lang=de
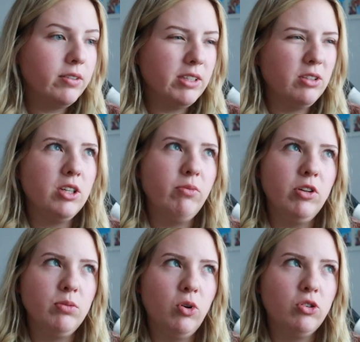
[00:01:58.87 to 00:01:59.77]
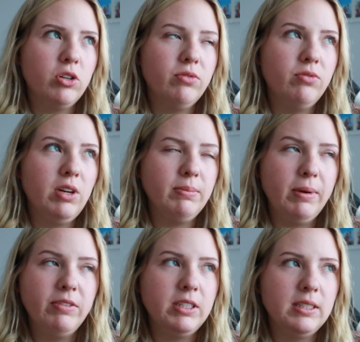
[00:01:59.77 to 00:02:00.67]
Ich weiß auch nicht, ob wir das morgen schaffen. Vielleicht
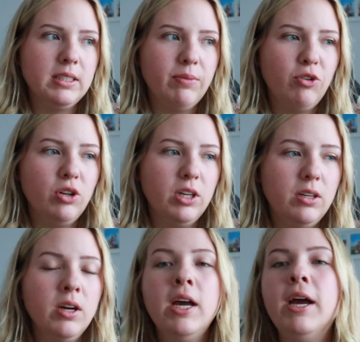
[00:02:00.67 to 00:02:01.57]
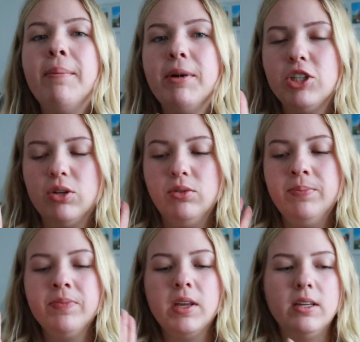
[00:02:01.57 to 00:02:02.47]
machen wir das erst am Wochenende. Mal schauen.
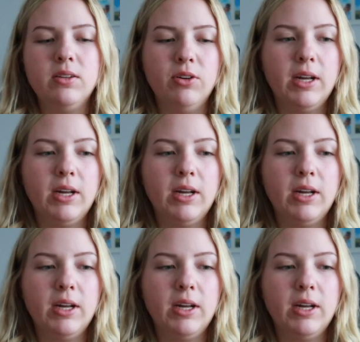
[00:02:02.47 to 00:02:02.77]
Ist auch